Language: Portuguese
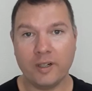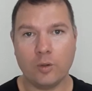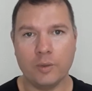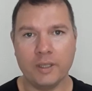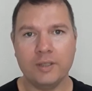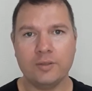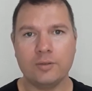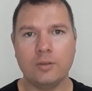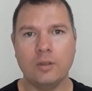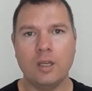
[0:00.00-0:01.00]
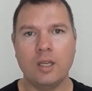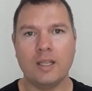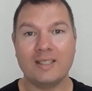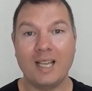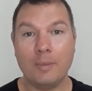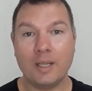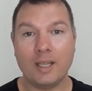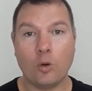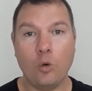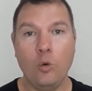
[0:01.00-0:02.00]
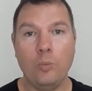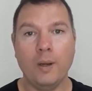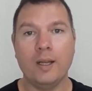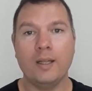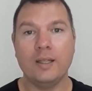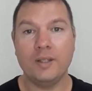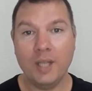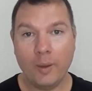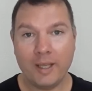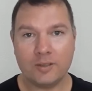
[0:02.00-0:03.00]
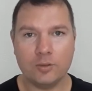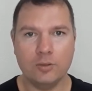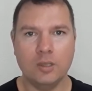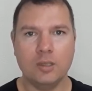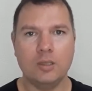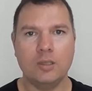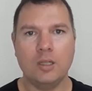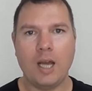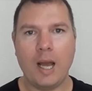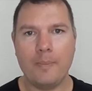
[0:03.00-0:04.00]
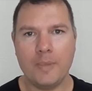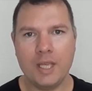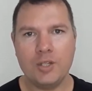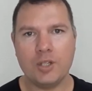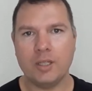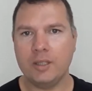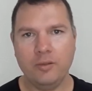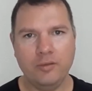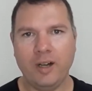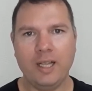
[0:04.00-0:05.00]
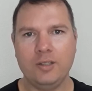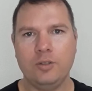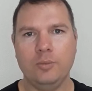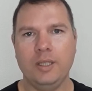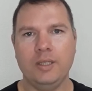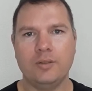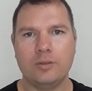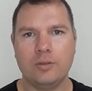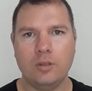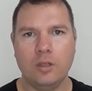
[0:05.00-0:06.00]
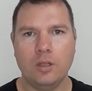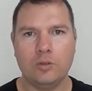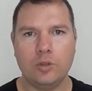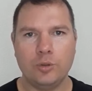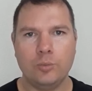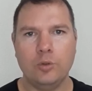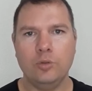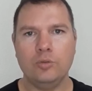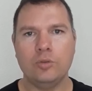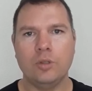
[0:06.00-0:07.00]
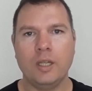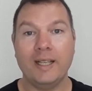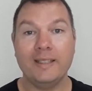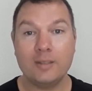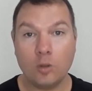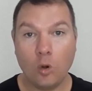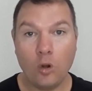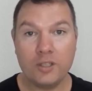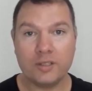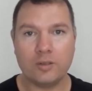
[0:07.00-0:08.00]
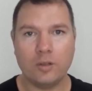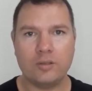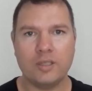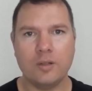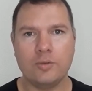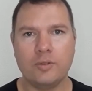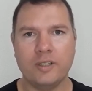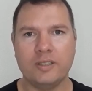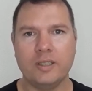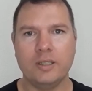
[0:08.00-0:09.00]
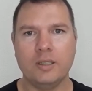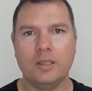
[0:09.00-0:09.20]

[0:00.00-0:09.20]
com isso, saiba que a culpa não é sua. A mídia não fala sobre isso. Todo mundo esconde a solução de você.